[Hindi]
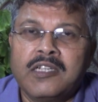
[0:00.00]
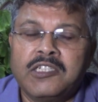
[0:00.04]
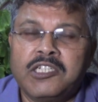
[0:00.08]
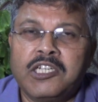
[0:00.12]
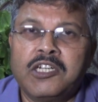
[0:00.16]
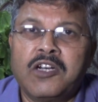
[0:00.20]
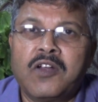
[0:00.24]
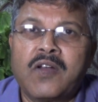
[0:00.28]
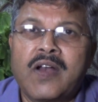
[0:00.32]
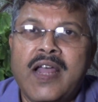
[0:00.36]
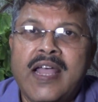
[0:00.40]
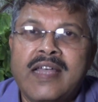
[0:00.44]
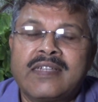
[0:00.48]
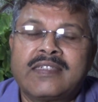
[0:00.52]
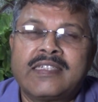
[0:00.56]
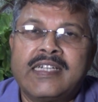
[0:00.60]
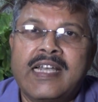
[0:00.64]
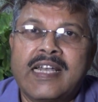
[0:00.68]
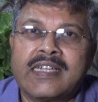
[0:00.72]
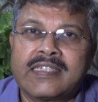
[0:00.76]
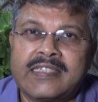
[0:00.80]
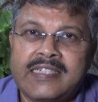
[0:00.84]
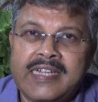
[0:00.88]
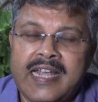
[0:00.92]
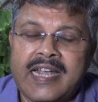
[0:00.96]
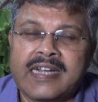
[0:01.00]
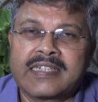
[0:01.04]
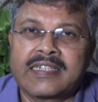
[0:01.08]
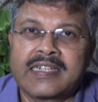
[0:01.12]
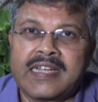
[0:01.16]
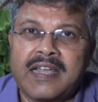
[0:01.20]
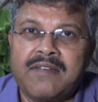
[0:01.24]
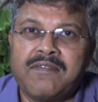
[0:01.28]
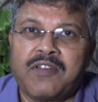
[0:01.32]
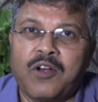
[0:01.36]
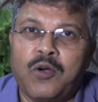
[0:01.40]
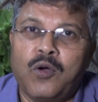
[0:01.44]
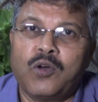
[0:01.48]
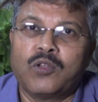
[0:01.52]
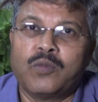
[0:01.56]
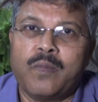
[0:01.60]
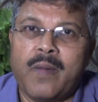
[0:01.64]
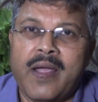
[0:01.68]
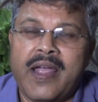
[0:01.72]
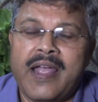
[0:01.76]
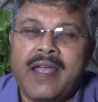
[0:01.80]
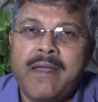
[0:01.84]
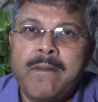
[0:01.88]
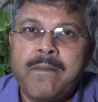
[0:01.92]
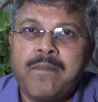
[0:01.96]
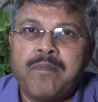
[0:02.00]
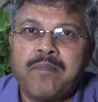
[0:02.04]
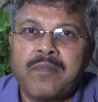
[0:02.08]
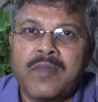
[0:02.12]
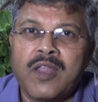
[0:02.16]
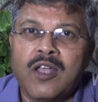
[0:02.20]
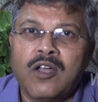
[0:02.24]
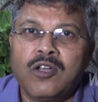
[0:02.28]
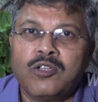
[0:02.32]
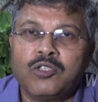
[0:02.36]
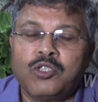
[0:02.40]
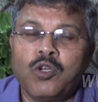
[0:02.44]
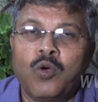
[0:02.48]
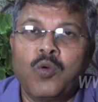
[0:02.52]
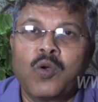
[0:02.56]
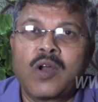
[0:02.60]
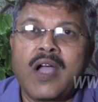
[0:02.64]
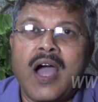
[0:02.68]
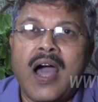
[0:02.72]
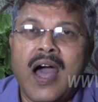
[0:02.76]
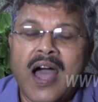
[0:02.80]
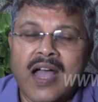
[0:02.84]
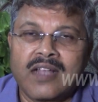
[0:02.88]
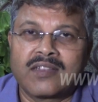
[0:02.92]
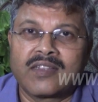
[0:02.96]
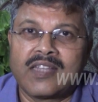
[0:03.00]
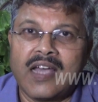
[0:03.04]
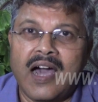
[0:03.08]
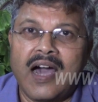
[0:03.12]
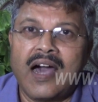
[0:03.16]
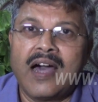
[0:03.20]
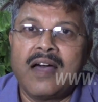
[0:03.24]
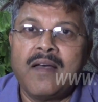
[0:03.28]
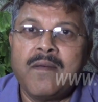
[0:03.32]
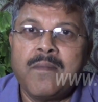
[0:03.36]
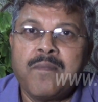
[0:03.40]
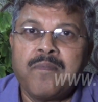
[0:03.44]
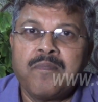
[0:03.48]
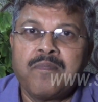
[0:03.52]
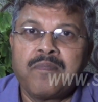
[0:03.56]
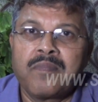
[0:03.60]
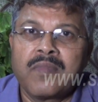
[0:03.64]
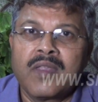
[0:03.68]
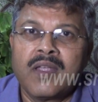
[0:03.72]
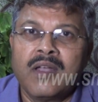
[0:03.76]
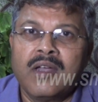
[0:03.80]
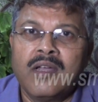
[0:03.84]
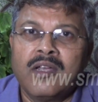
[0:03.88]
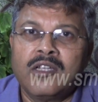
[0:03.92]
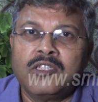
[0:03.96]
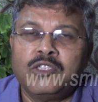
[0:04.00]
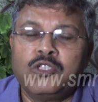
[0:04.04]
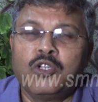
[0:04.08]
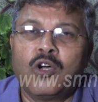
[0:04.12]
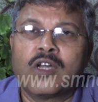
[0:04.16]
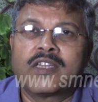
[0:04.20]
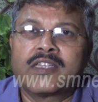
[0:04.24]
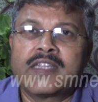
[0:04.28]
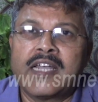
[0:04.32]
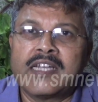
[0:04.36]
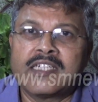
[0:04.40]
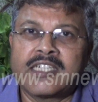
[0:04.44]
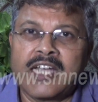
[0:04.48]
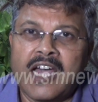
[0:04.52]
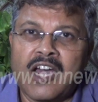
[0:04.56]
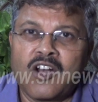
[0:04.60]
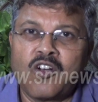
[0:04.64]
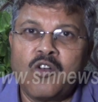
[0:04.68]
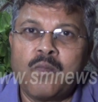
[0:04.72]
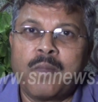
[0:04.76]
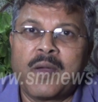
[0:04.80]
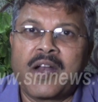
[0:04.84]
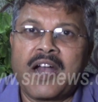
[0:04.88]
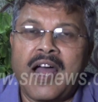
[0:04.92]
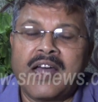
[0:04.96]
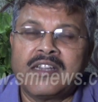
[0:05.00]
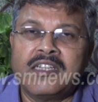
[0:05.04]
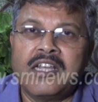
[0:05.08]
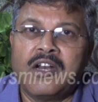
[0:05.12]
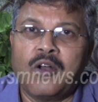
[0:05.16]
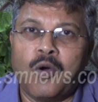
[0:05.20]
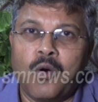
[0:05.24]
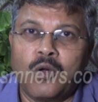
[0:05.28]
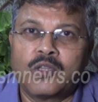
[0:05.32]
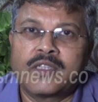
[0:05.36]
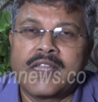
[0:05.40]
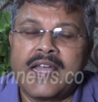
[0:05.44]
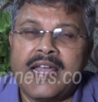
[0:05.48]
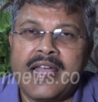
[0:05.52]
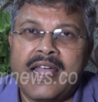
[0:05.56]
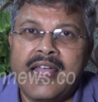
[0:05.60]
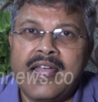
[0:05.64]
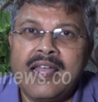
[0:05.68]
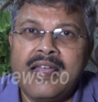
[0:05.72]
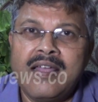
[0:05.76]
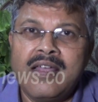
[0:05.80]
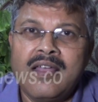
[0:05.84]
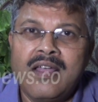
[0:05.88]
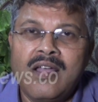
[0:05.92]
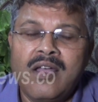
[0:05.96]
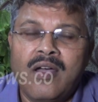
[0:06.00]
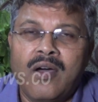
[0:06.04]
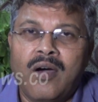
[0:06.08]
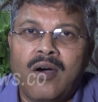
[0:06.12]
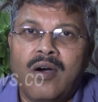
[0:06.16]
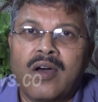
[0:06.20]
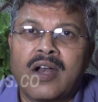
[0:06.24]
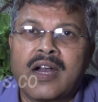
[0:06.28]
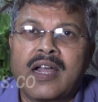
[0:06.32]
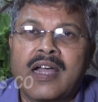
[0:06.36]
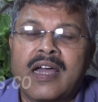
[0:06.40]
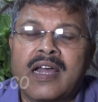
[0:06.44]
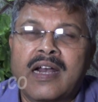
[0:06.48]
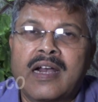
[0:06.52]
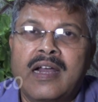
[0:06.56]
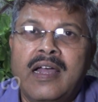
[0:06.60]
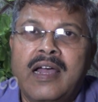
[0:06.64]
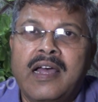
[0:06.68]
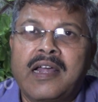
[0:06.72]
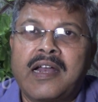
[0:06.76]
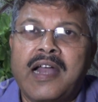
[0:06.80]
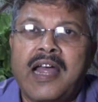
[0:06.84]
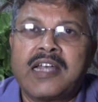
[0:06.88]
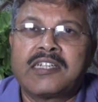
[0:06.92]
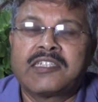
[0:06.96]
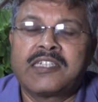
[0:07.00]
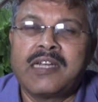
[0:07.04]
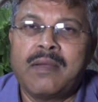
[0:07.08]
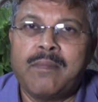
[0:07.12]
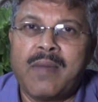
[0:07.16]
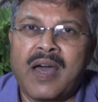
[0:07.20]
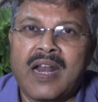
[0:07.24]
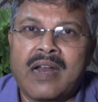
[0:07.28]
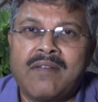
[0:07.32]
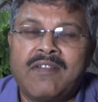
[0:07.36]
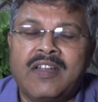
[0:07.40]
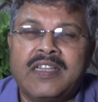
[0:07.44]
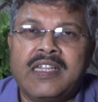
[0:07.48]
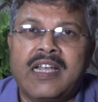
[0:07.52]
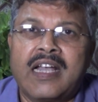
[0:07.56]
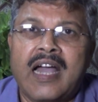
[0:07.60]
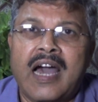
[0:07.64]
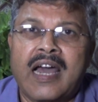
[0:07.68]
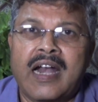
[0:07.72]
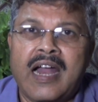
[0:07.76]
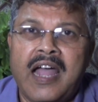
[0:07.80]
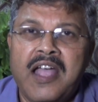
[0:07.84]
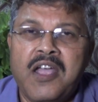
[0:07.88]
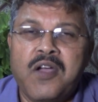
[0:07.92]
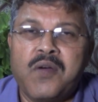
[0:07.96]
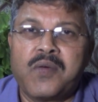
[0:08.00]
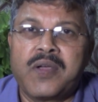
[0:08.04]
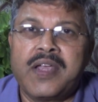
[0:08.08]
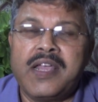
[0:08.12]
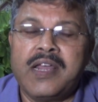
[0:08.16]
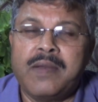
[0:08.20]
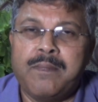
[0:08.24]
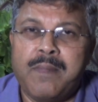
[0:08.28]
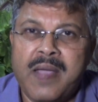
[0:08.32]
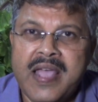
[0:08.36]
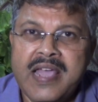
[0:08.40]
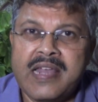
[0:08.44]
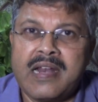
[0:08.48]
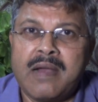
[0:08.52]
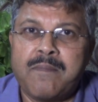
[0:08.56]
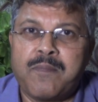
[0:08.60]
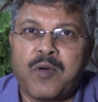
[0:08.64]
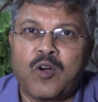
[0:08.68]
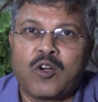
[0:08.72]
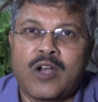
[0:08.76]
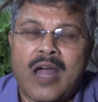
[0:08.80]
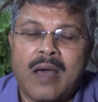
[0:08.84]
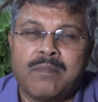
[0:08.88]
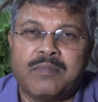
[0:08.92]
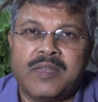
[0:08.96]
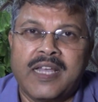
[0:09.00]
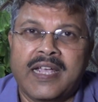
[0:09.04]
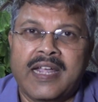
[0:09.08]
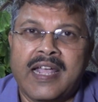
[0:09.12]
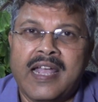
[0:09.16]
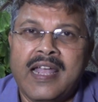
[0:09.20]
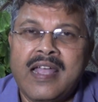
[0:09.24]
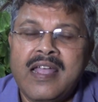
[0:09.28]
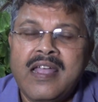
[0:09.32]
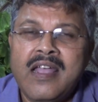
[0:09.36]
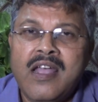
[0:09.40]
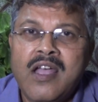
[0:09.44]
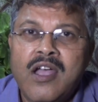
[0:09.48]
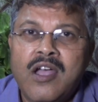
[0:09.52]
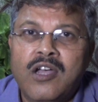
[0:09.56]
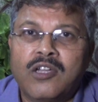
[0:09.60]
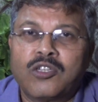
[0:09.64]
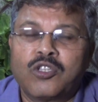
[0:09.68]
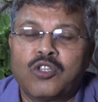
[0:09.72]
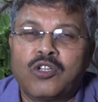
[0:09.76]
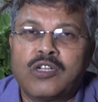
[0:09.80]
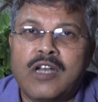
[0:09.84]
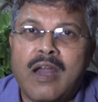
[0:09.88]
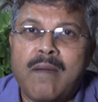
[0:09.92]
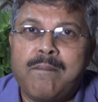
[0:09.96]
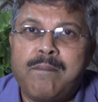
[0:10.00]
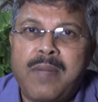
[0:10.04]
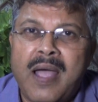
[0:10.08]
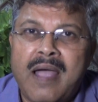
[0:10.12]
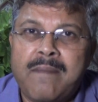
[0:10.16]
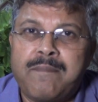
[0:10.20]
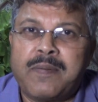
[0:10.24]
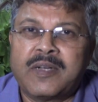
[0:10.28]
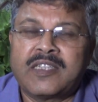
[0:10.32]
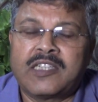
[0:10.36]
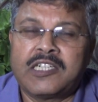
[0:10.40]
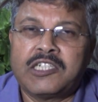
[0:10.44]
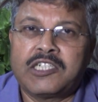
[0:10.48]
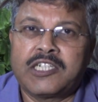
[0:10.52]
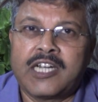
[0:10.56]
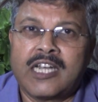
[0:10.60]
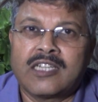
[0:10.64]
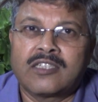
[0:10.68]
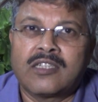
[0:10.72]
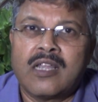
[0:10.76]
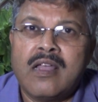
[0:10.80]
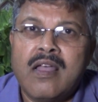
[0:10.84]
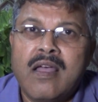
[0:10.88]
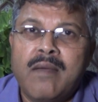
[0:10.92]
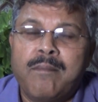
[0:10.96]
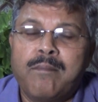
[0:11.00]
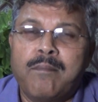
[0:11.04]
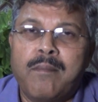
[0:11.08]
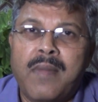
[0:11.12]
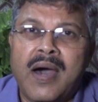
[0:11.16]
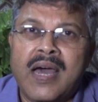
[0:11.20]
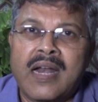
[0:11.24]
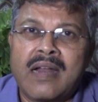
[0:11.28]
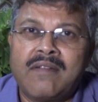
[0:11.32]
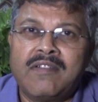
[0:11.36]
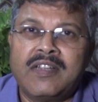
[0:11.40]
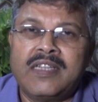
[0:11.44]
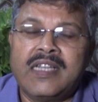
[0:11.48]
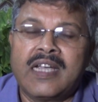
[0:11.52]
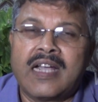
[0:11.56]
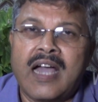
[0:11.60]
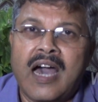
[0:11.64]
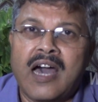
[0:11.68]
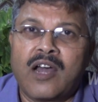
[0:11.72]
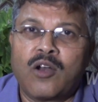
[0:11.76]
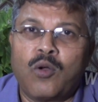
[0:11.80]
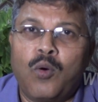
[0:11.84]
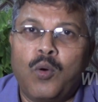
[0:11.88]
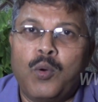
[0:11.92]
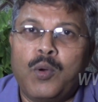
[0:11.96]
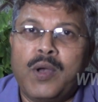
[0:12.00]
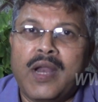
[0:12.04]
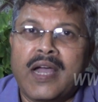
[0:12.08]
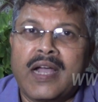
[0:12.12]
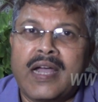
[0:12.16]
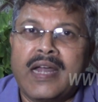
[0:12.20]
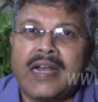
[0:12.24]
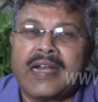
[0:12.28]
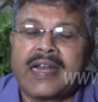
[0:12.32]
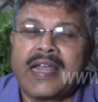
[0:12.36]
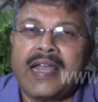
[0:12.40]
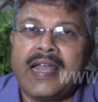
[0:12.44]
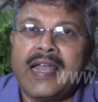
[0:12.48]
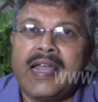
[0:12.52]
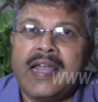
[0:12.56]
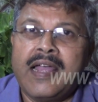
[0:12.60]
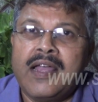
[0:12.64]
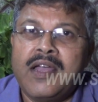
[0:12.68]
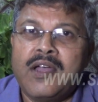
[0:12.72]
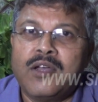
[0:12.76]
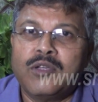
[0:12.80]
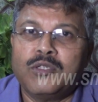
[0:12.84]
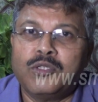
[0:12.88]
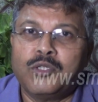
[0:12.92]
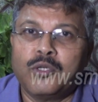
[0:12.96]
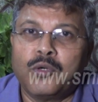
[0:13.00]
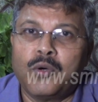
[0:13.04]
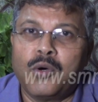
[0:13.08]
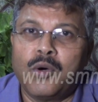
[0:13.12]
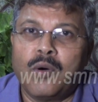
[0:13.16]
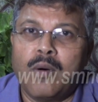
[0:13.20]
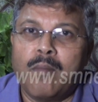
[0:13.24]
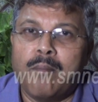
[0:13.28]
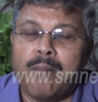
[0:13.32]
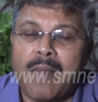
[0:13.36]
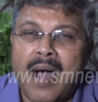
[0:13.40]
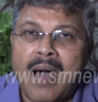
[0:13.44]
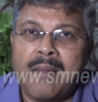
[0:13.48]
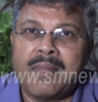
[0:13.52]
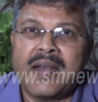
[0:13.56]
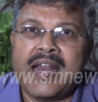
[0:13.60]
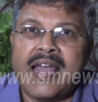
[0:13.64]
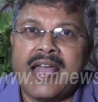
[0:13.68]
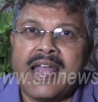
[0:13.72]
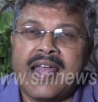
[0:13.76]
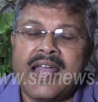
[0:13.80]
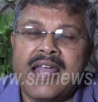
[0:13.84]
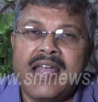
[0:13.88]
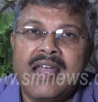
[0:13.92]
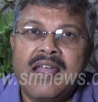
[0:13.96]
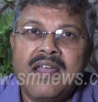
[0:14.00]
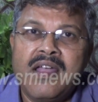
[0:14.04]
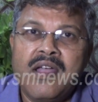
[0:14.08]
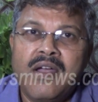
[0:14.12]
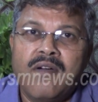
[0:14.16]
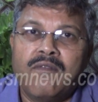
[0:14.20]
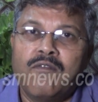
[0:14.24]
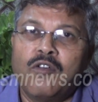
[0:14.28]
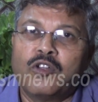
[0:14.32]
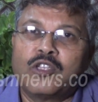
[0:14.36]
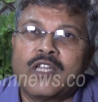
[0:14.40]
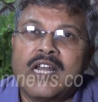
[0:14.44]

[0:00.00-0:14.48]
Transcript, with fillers: जिन्होंने एस सी एक्ट के विरोध में जो उनका हक था जो अत्याचार उन पर आदिन होते हैं और अगर राष्ट्रीय मानवाधिकार आयोग की भी रिपोर्ट आप देखें तो 90 प्रतिशत मानवाधिकार उल्लंघन के जो मामले हैं वो